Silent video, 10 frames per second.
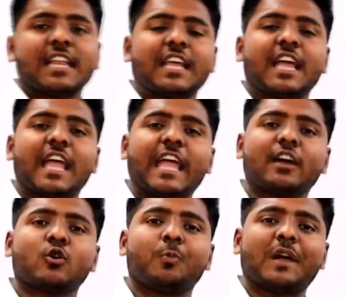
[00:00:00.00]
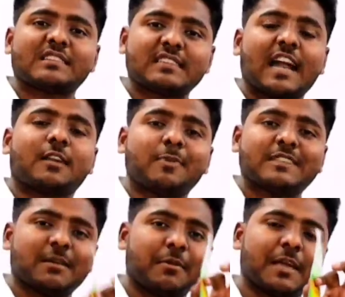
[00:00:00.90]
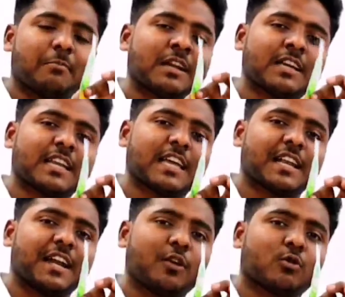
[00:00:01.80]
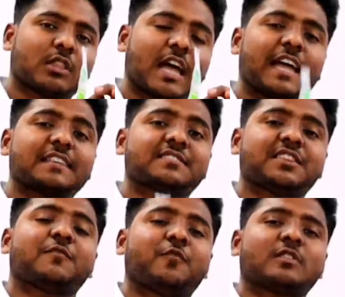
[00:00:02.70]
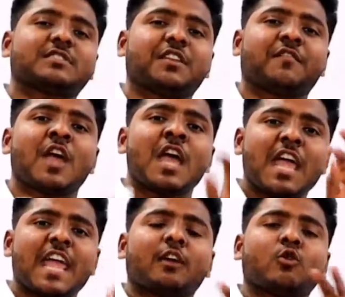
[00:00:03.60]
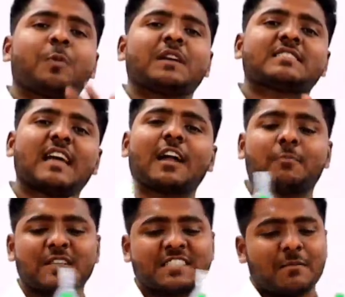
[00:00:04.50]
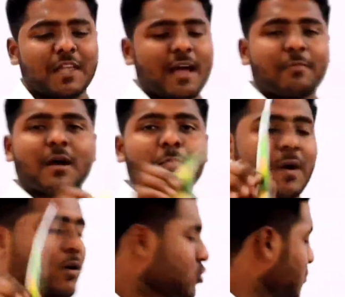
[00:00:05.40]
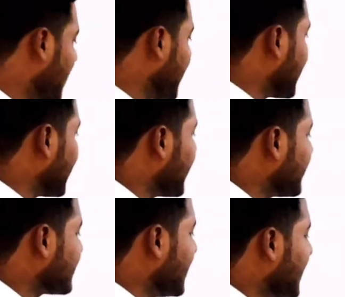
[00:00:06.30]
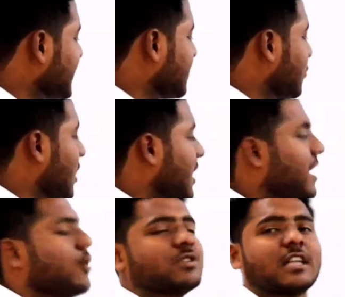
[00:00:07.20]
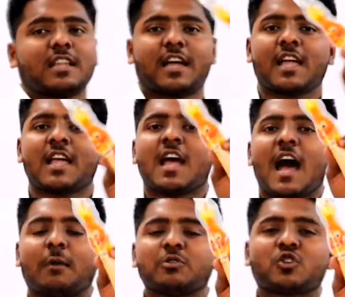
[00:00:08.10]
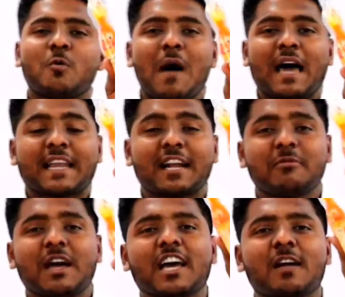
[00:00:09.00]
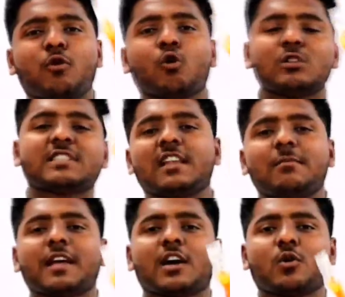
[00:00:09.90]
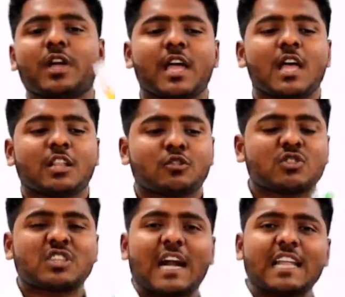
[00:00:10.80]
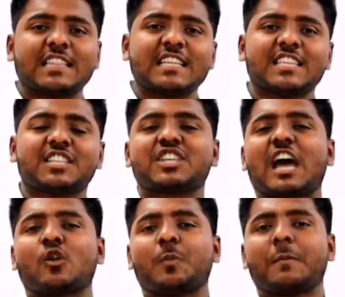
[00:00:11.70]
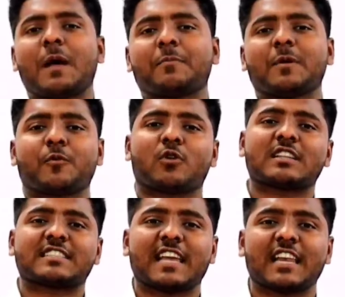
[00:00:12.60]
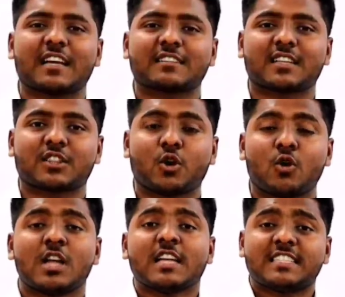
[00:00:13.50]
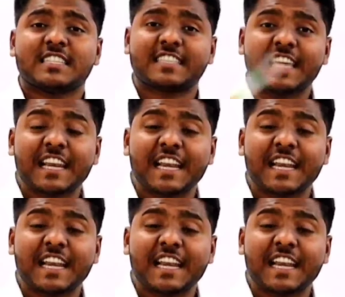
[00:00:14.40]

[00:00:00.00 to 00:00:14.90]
यानी कि एक रुपया साठ पैसे में ये बन करके रेडी होता है सिर्फ और सिर्फ एक रुपया साठ पैसे में ये आपका पाउच बन करके इस तरीके से पूरा रेडी हो जाता है अब इसको मार्केट में अगर आप होलसेल भी करोगे तो साढ़े तीन से चार रुपए में आप ये प्रोडक्ट सेल कर सकते हो जिसकी